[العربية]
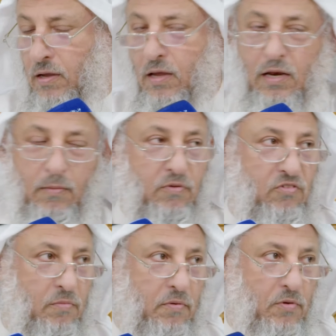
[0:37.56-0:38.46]
قريب من
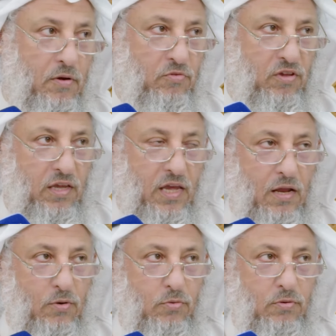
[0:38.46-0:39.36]
750
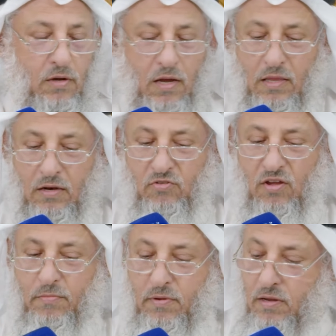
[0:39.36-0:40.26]
كيلو هذا
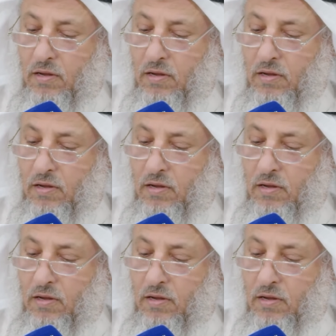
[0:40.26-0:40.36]
نصاب